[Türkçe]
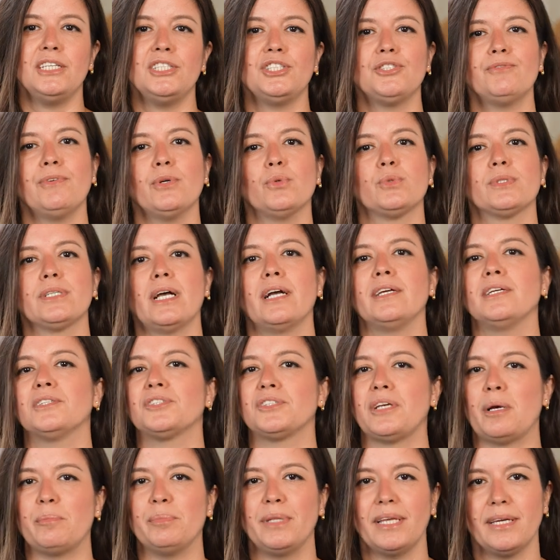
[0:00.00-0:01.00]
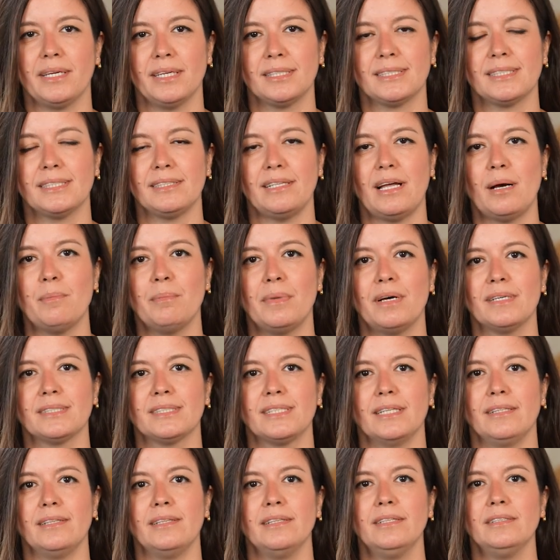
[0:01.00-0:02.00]
iş ve özel yaşam dengesinden
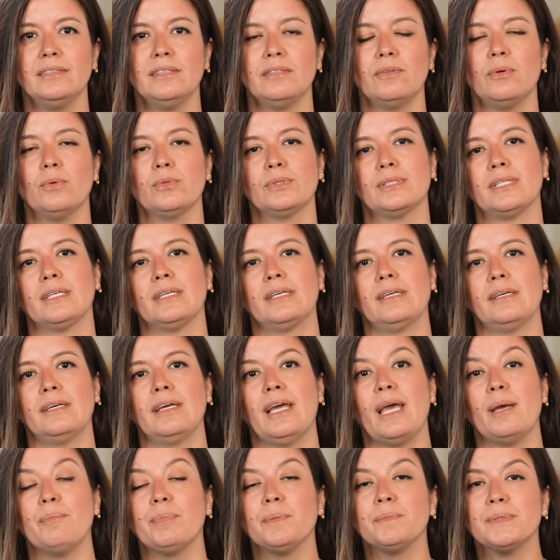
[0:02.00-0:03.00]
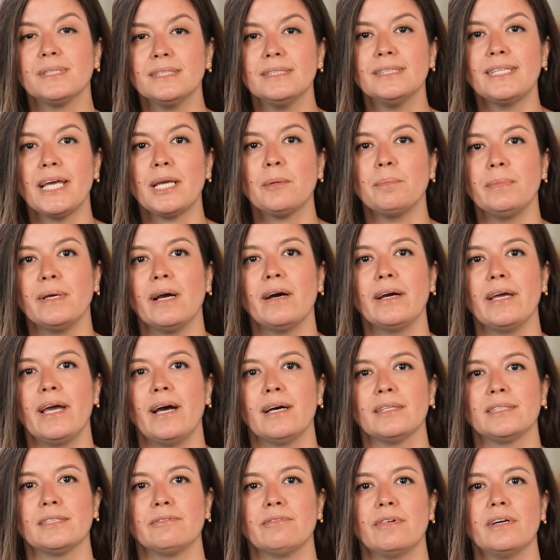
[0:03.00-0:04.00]
bahsedilir. Oysa ki hepimizin tek bir
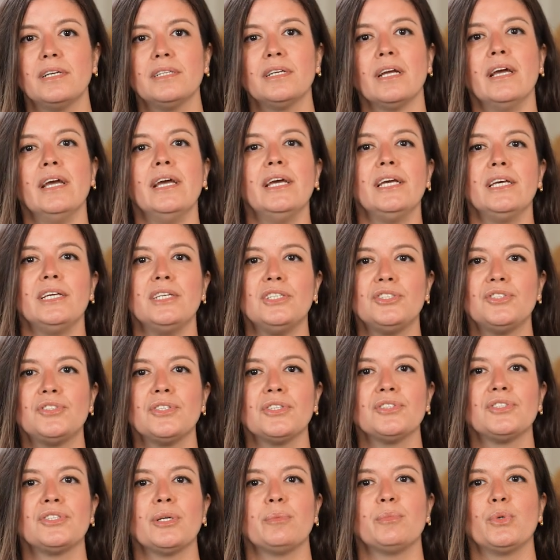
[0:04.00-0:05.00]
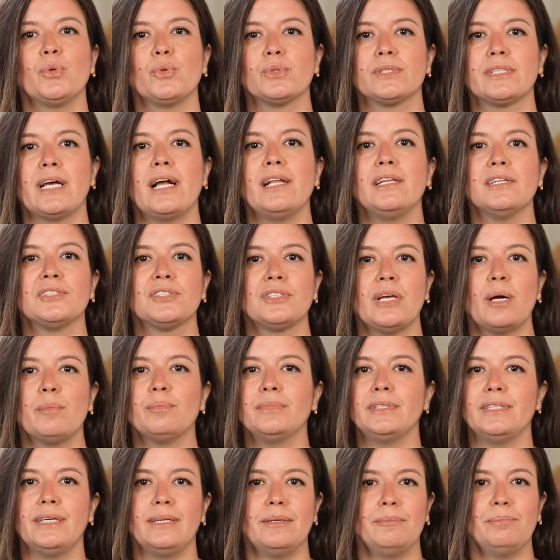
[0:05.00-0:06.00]
hayatı var iş yaşamı, özel
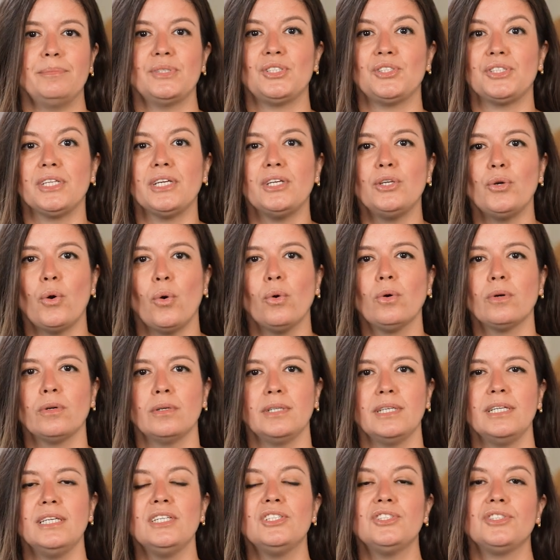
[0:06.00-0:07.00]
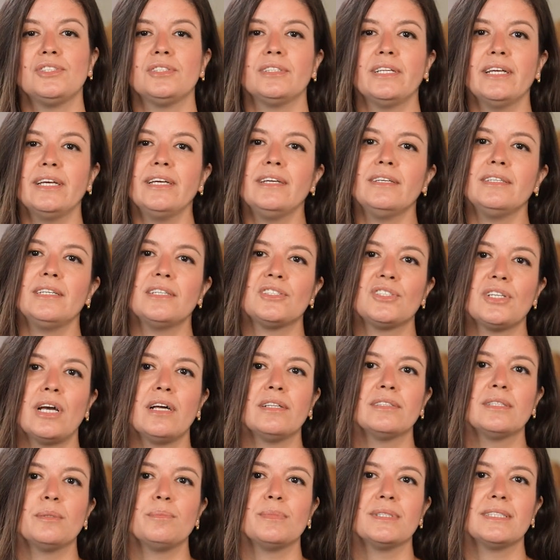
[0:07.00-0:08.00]
yaşam diye bir şey yok. İş de
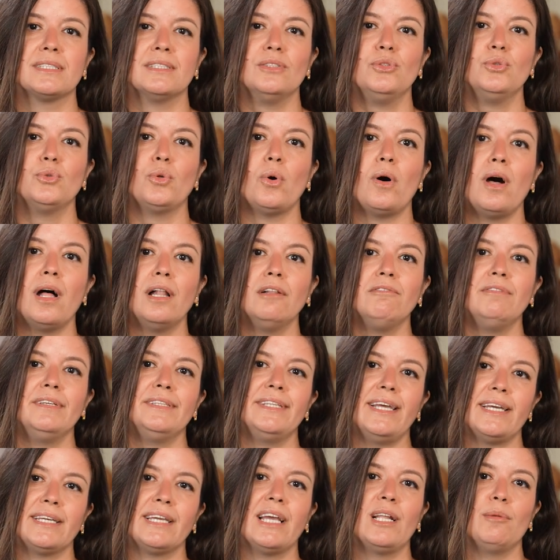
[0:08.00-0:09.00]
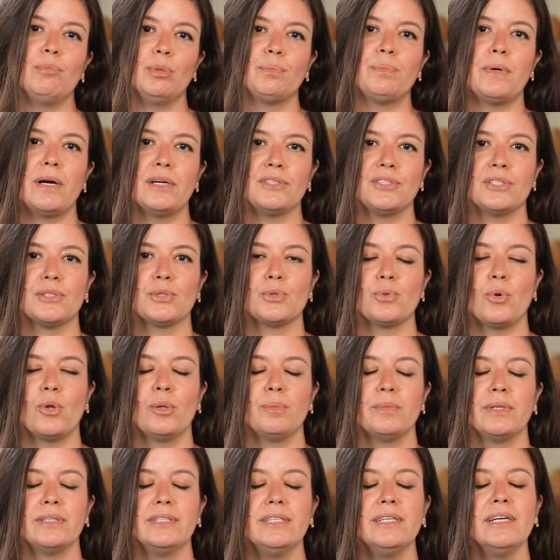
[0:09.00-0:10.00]
yaşantımızın doğal ve dengeli bir parçası
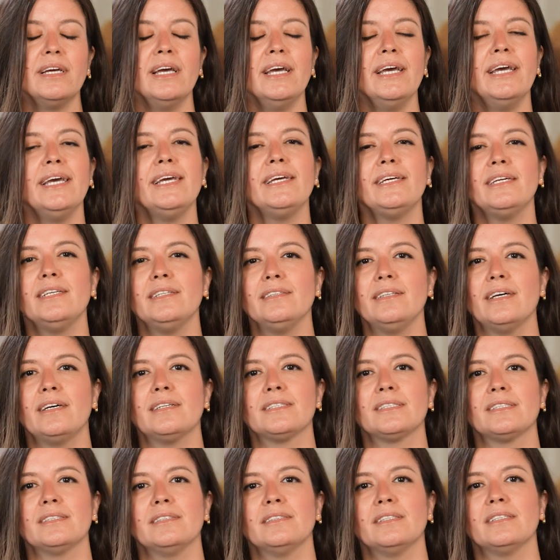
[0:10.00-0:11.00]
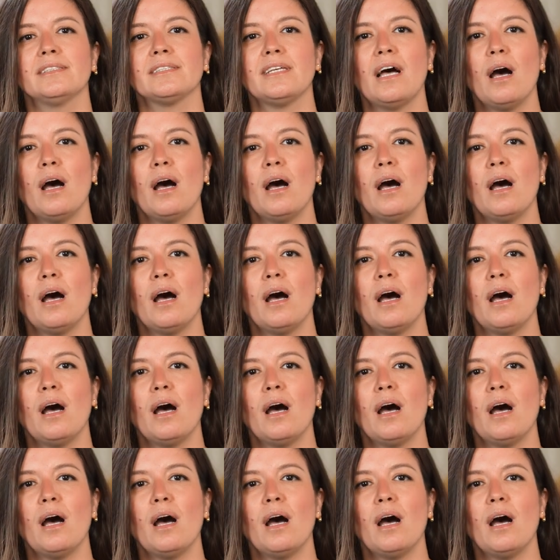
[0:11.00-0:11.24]
olmalı. İyi de aslında